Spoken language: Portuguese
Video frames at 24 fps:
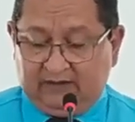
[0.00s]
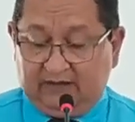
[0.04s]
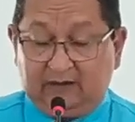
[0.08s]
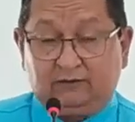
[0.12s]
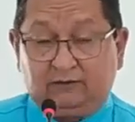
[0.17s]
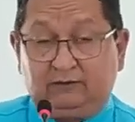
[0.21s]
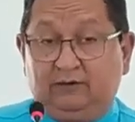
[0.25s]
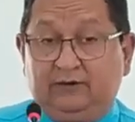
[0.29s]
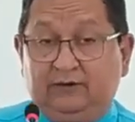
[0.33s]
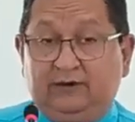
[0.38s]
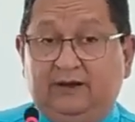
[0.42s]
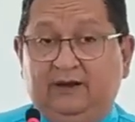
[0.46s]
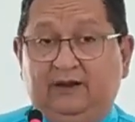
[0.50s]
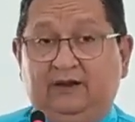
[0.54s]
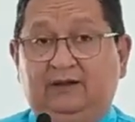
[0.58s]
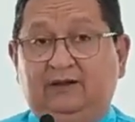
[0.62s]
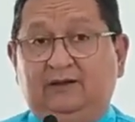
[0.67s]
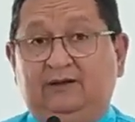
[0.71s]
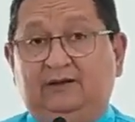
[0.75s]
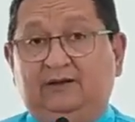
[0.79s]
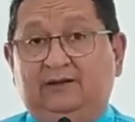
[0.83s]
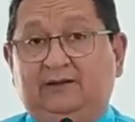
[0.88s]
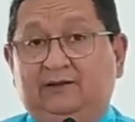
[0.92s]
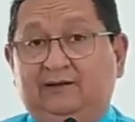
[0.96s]

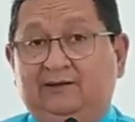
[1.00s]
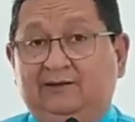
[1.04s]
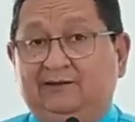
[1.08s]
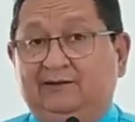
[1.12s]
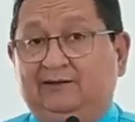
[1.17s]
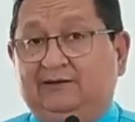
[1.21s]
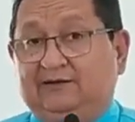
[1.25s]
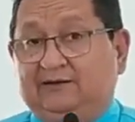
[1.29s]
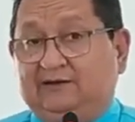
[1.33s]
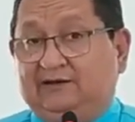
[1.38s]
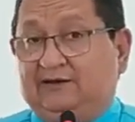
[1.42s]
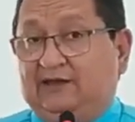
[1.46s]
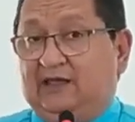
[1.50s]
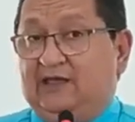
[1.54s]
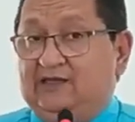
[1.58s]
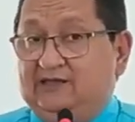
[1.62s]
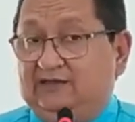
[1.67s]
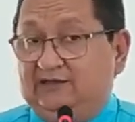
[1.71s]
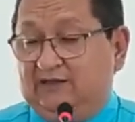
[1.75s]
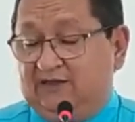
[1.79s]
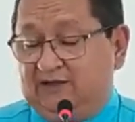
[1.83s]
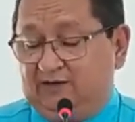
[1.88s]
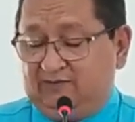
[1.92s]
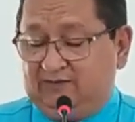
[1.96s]
Agora,
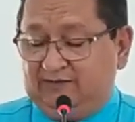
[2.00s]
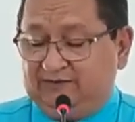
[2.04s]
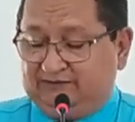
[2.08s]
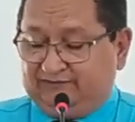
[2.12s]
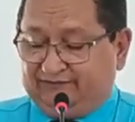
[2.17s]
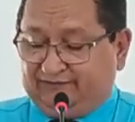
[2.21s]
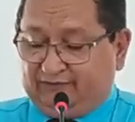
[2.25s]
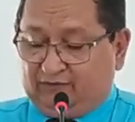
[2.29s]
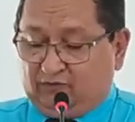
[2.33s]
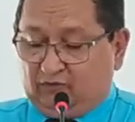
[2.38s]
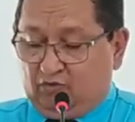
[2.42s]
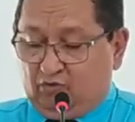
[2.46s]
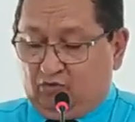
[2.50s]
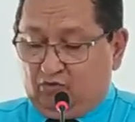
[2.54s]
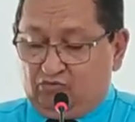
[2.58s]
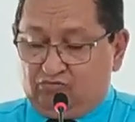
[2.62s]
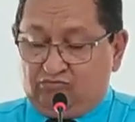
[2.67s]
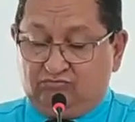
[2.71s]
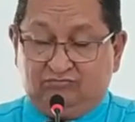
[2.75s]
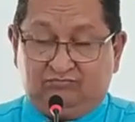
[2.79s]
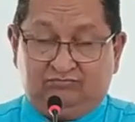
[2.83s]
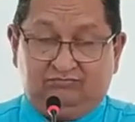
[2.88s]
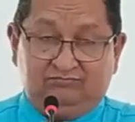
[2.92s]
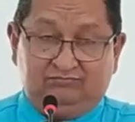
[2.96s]
quem não
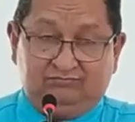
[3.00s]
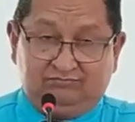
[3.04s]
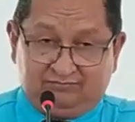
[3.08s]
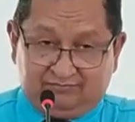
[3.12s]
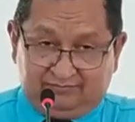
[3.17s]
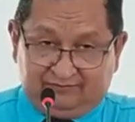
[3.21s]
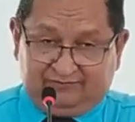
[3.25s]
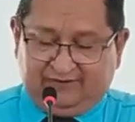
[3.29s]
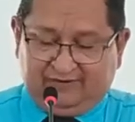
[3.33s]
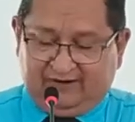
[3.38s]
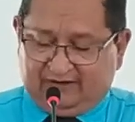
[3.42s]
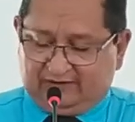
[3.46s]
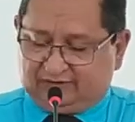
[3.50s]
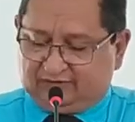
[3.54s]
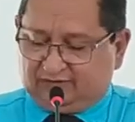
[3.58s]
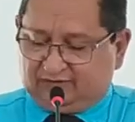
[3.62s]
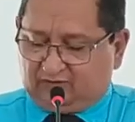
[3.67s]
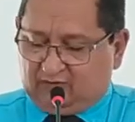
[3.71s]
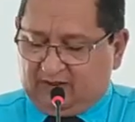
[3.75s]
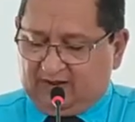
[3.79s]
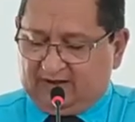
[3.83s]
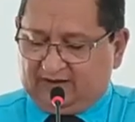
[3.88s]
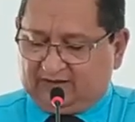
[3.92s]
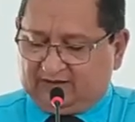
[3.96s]
edificou?
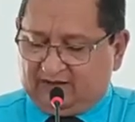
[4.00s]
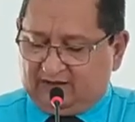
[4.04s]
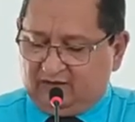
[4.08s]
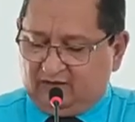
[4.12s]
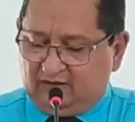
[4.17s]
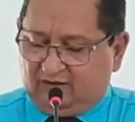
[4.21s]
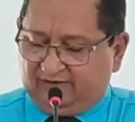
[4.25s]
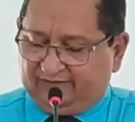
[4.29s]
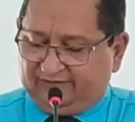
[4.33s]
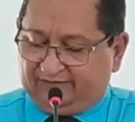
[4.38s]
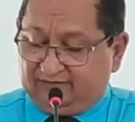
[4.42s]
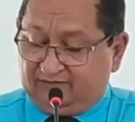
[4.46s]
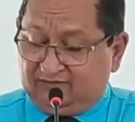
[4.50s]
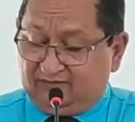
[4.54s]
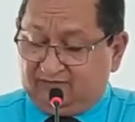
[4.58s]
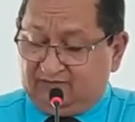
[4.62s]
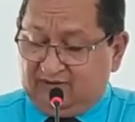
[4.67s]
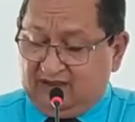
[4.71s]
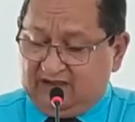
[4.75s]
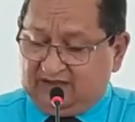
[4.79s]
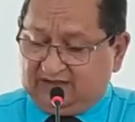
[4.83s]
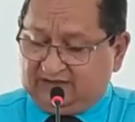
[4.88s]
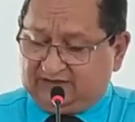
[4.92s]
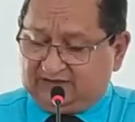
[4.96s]
Verso 49.
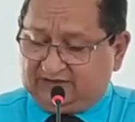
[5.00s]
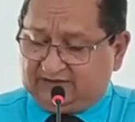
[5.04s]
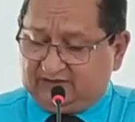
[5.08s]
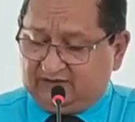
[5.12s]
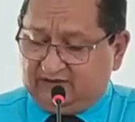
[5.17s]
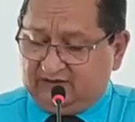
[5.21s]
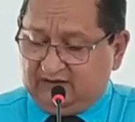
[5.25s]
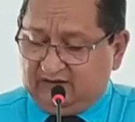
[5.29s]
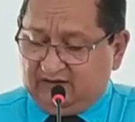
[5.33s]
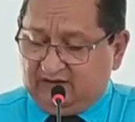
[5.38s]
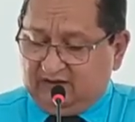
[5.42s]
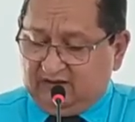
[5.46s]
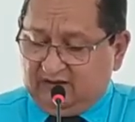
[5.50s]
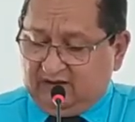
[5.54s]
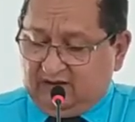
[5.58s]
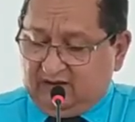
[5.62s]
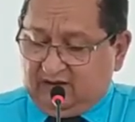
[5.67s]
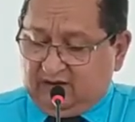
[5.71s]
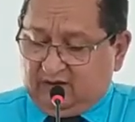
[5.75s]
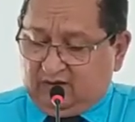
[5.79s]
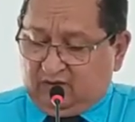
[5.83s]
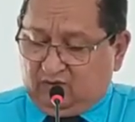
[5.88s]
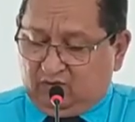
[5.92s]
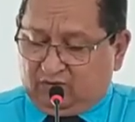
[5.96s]
Mas
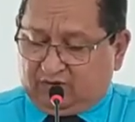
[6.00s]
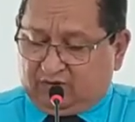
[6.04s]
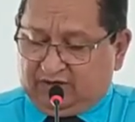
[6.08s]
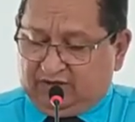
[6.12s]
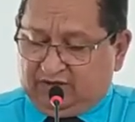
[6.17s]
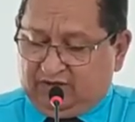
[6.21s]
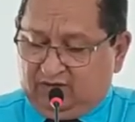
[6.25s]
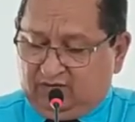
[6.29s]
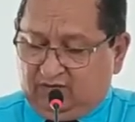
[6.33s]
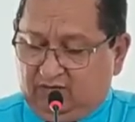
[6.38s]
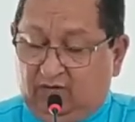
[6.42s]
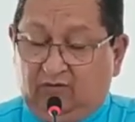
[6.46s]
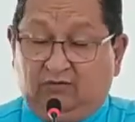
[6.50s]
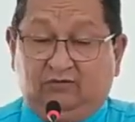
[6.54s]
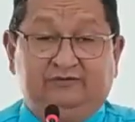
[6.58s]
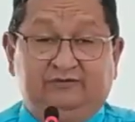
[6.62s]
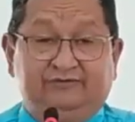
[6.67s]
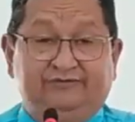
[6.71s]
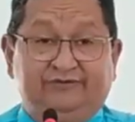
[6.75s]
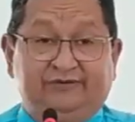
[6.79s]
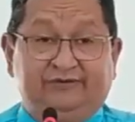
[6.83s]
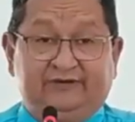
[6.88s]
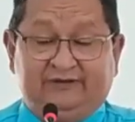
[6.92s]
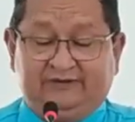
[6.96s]
o que não
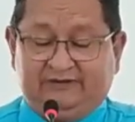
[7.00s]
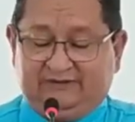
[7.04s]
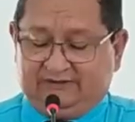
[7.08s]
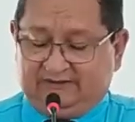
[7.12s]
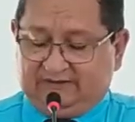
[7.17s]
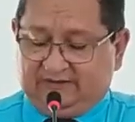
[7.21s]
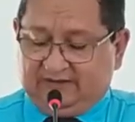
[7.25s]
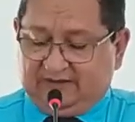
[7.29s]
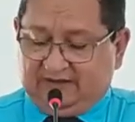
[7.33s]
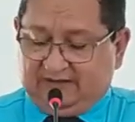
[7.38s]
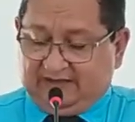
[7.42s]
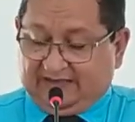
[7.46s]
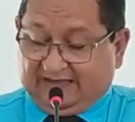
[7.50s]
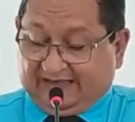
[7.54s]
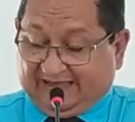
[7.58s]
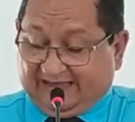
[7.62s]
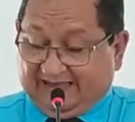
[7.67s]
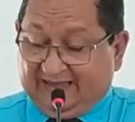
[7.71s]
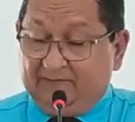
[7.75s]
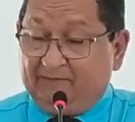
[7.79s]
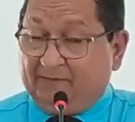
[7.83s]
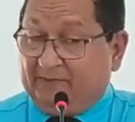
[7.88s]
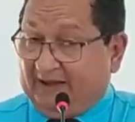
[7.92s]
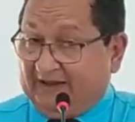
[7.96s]
ouve
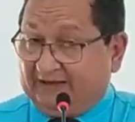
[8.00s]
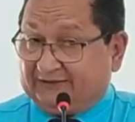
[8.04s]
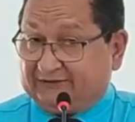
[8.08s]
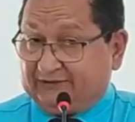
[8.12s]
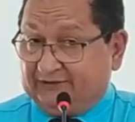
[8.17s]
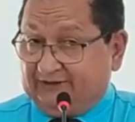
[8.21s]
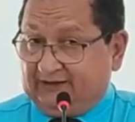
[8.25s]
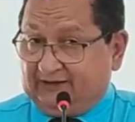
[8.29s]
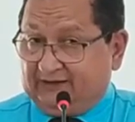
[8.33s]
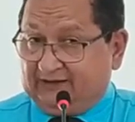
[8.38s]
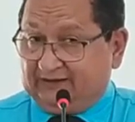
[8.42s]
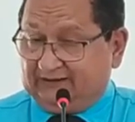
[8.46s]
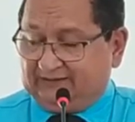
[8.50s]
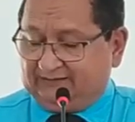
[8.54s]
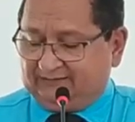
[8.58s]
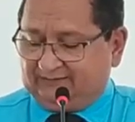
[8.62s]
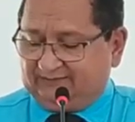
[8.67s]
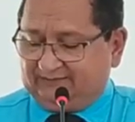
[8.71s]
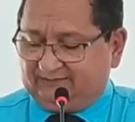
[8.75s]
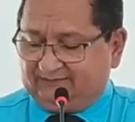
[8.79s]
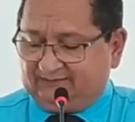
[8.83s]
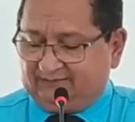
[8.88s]
e pratica